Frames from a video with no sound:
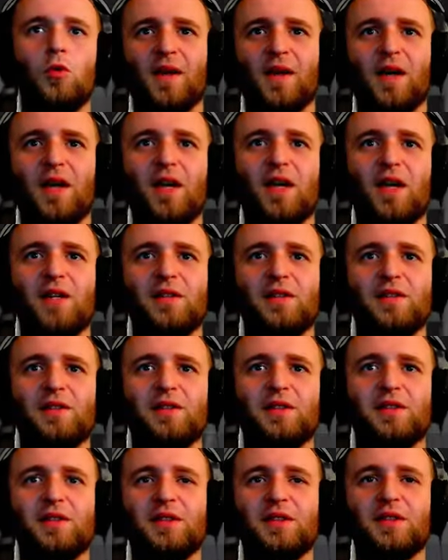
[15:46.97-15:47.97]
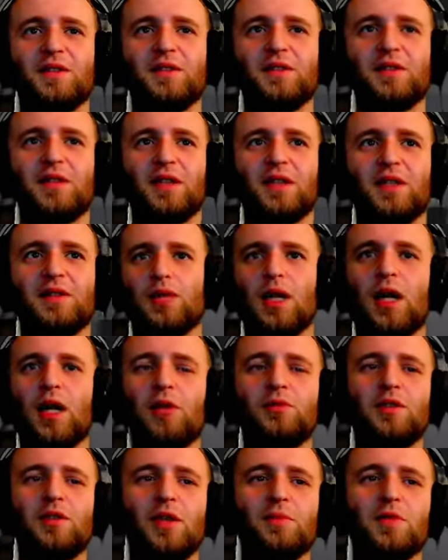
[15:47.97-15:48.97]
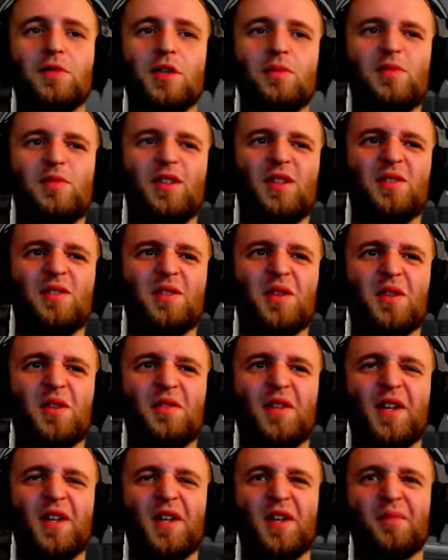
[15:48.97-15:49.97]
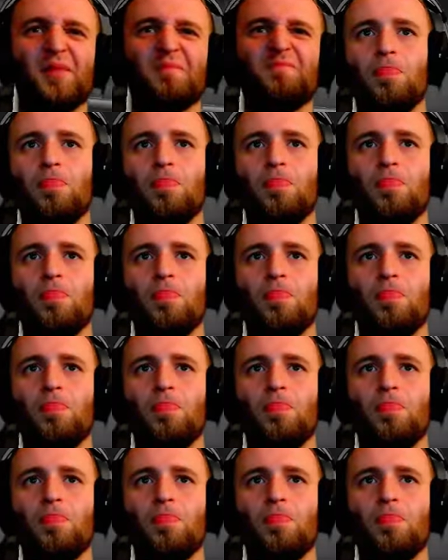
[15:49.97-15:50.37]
Ale ścina. Autkiem szybciej niż rowerkiem.